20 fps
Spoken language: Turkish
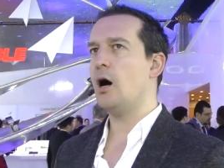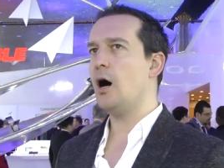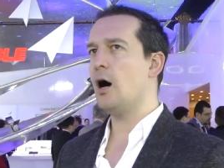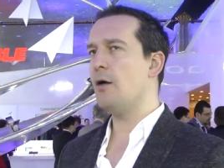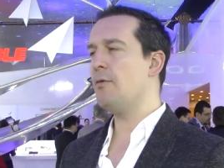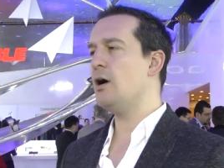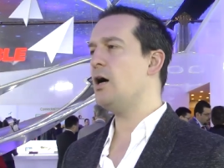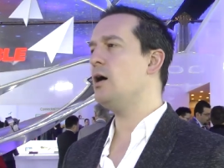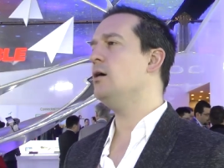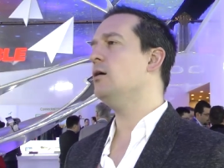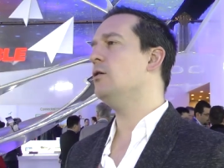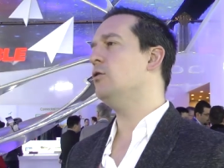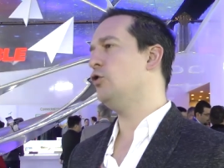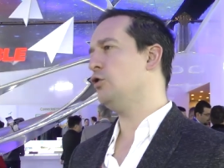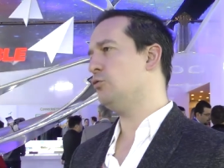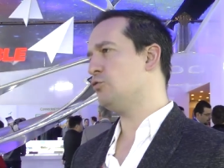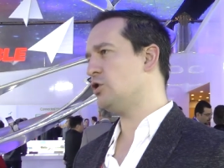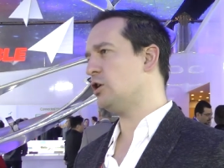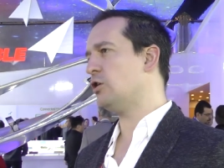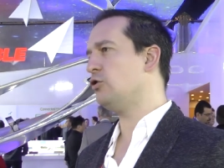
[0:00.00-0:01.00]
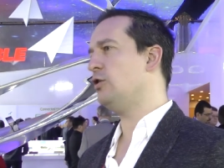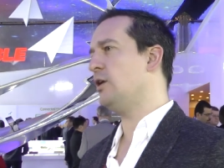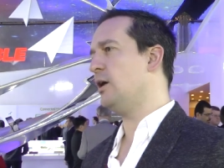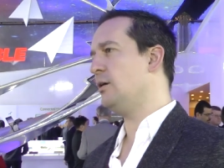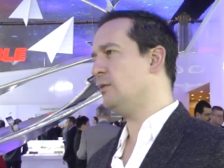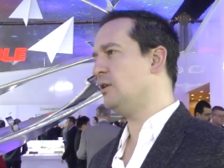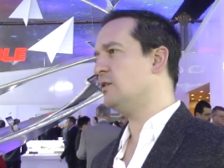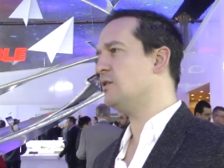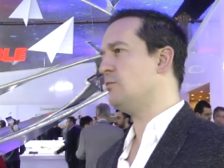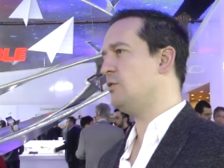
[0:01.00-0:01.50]
Ama önümüzdeki
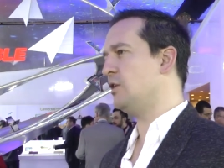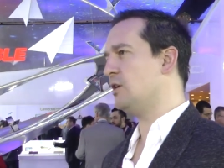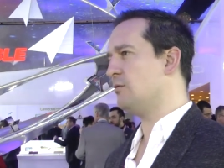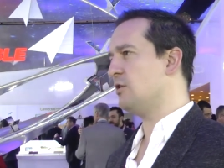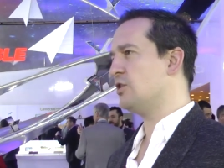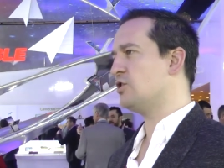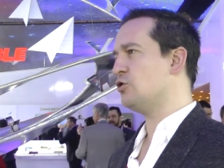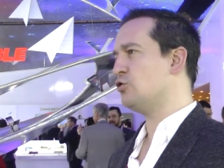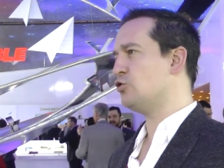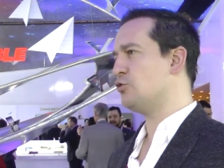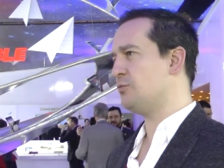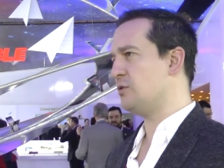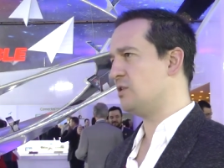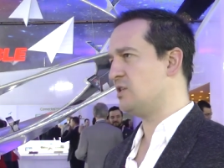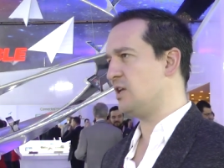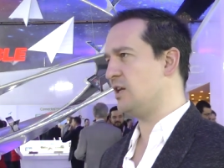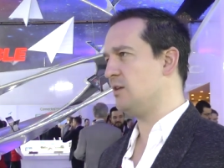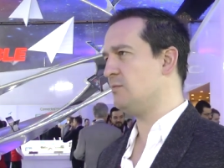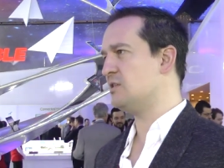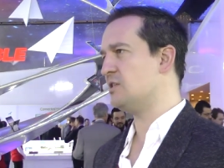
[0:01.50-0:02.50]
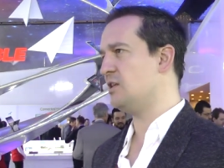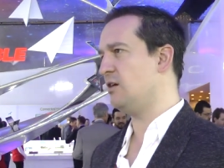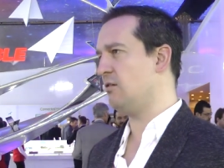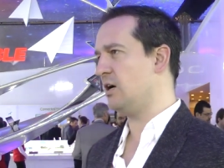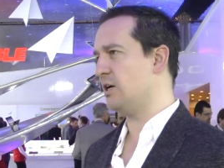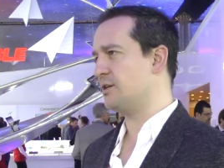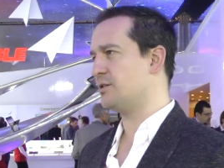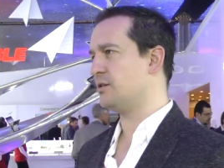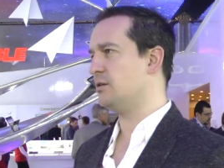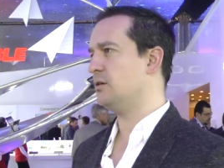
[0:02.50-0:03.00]
dönemde tabii ki başka sürprizlerimiz de
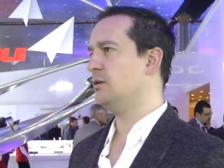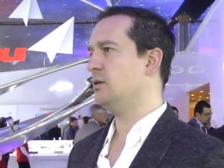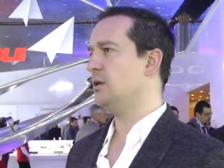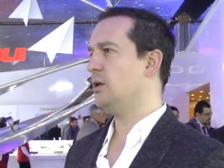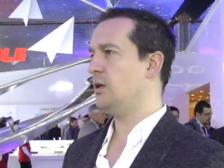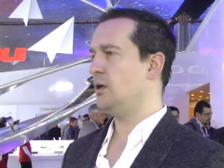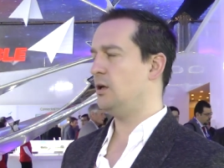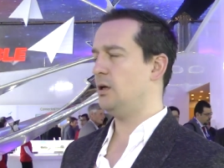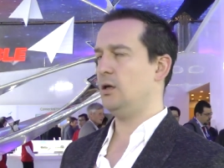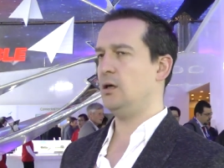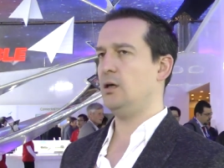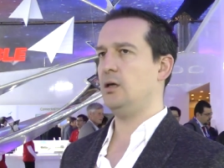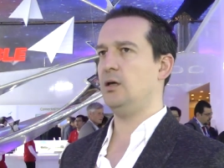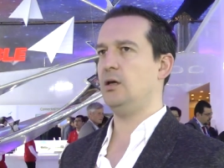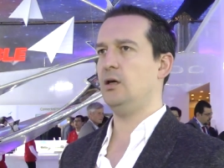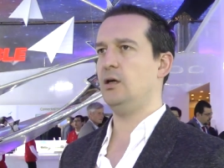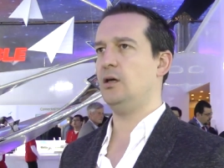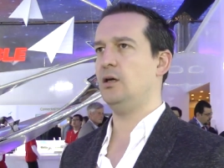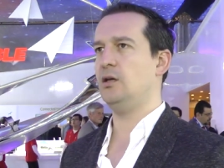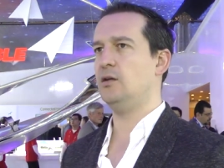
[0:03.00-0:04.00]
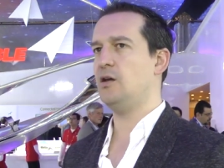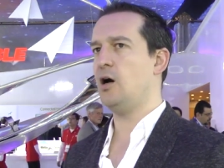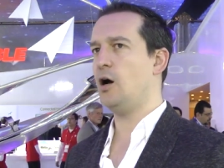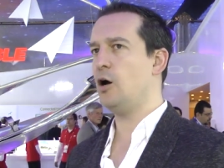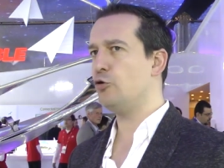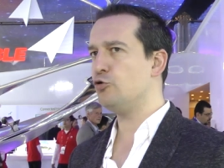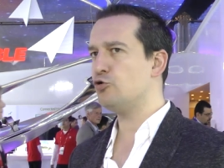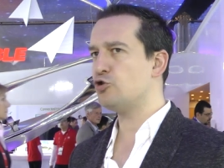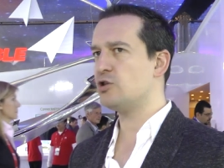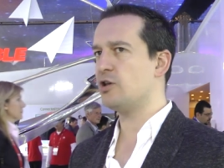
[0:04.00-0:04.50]
var. Ee,
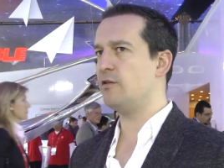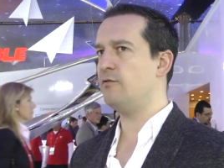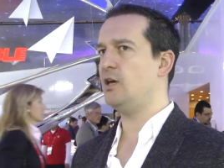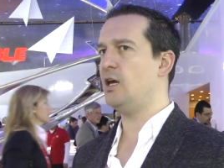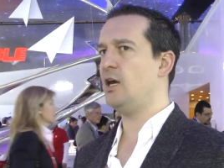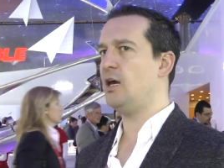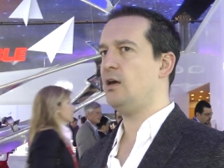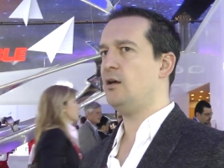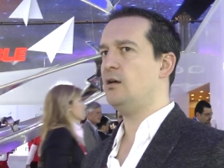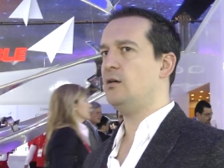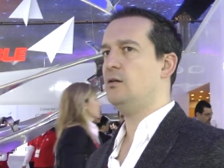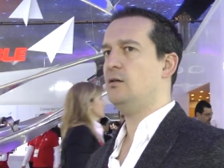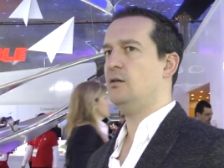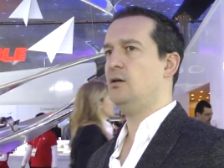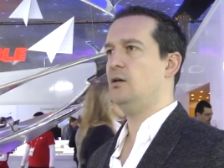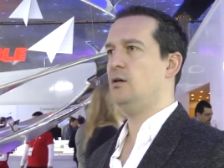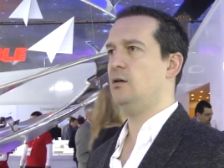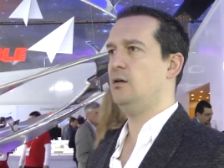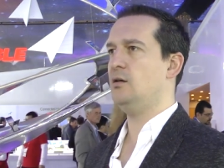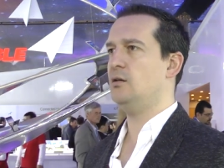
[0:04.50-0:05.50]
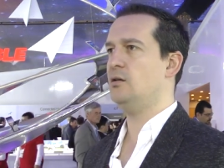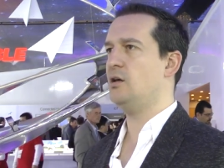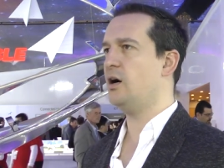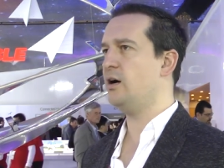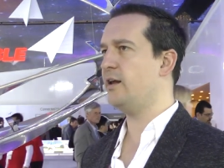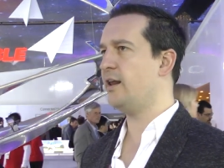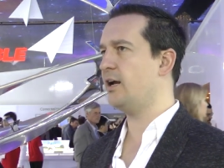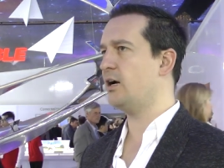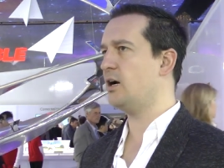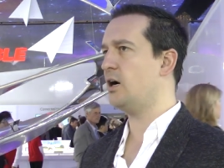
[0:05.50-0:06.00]
daha üst seviye, e,
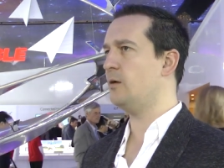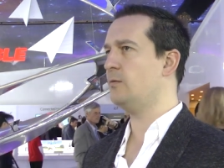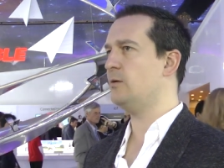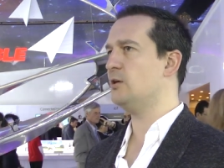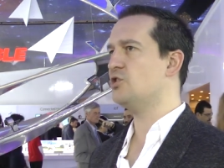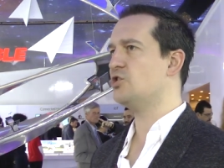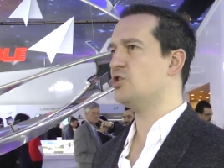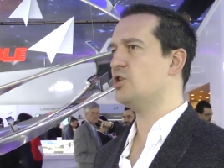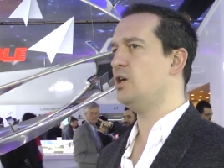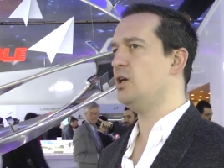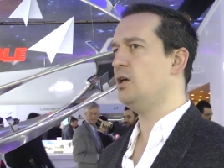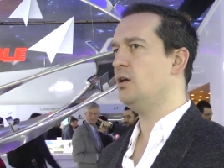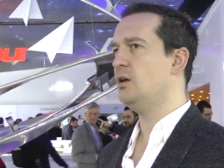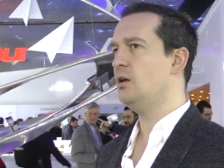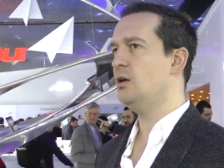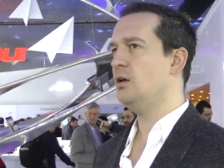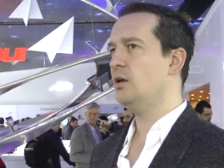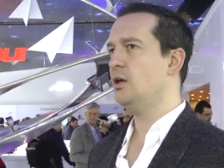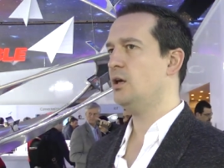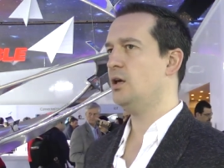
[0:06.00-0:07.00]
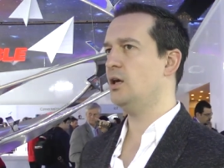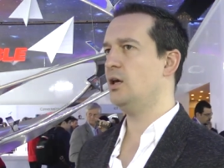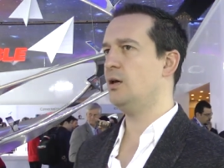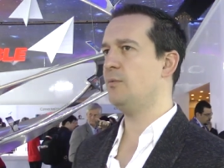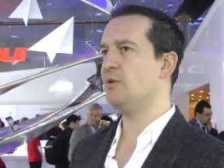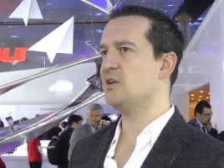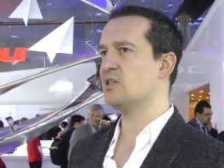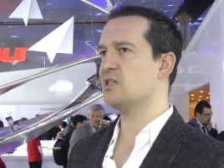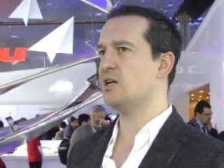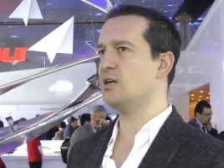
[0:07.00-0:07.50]
daha rekabetçi, e,
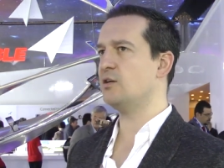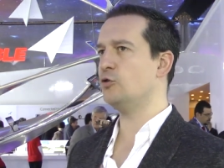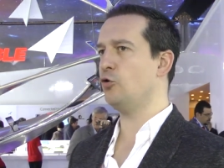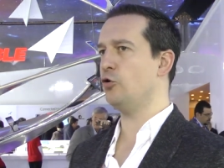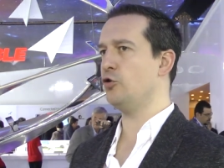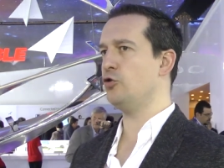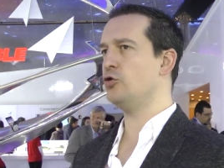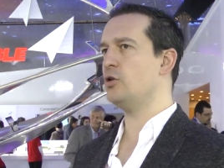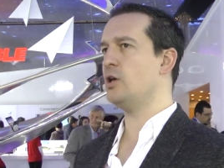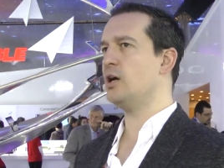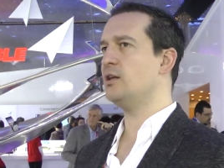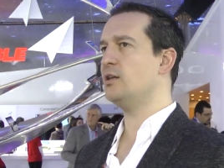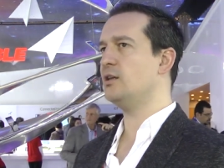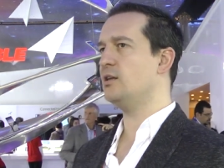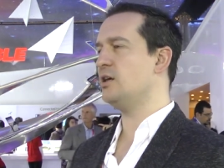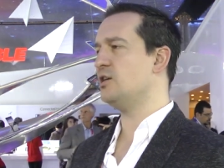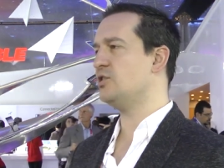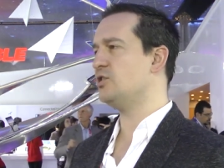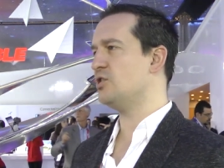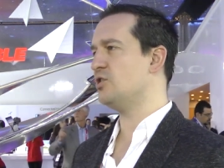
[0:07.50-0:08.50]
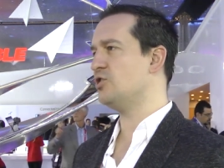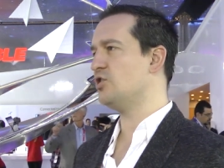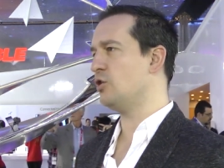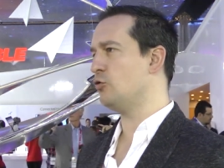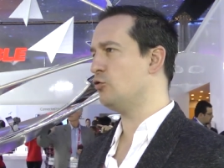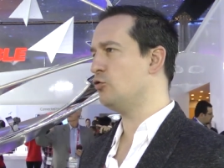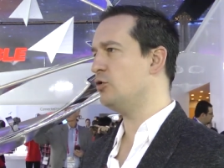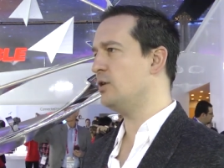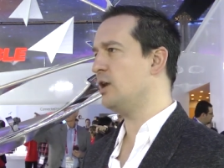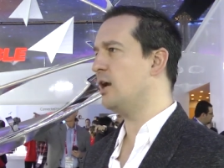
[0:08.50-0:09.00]
pazarda oyunu daha da değiştirecek
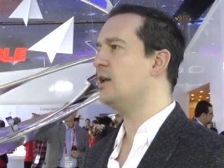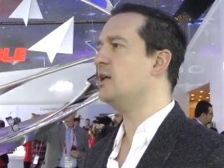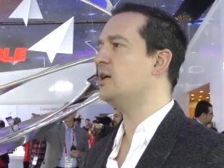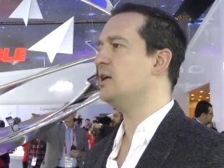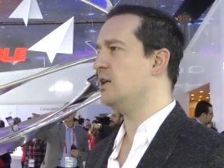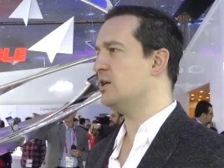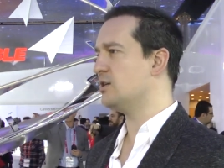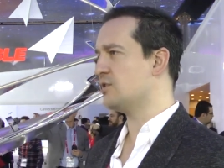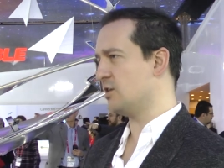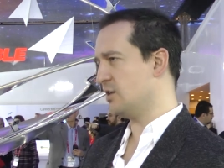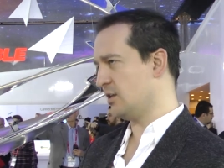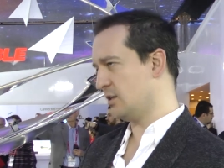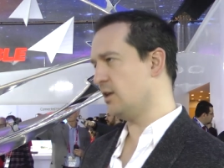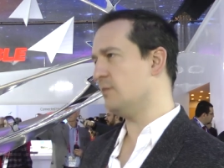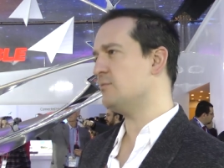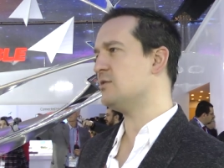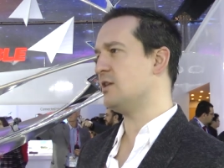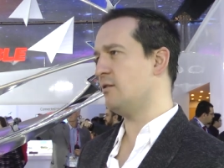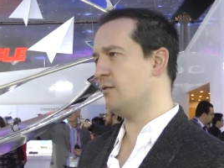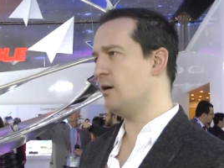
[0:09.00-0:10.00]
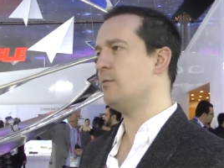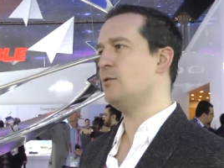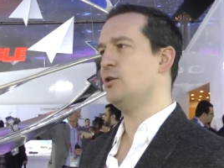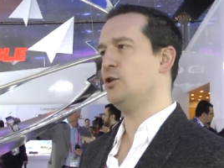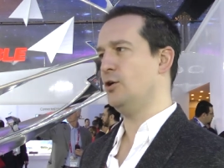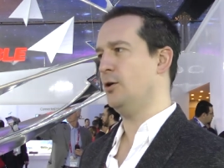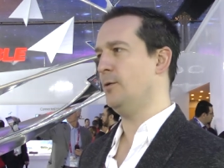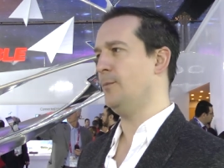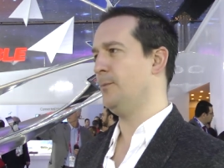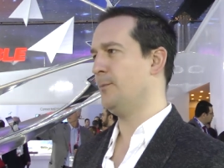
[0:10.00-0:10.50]
ürünlerle ilgili hazırlıklarımız devam
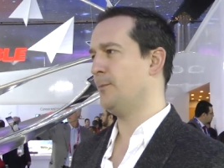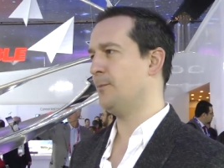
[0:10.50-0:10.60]
ediyor.